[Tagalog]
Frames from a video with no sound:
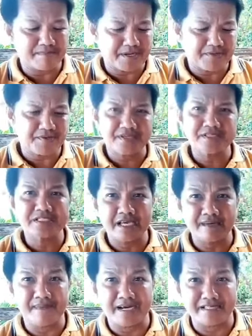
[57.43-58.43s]
Pero yung
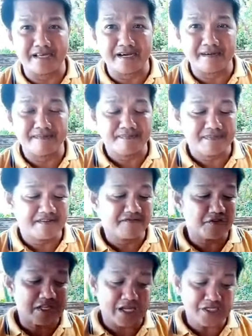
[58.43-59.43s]
ensaymada
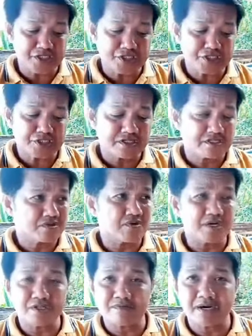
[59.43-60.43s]
for lunch,
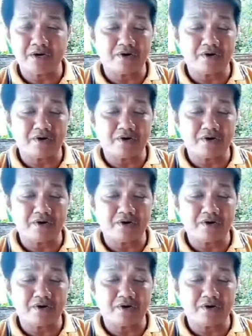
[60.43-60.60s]
kung anumang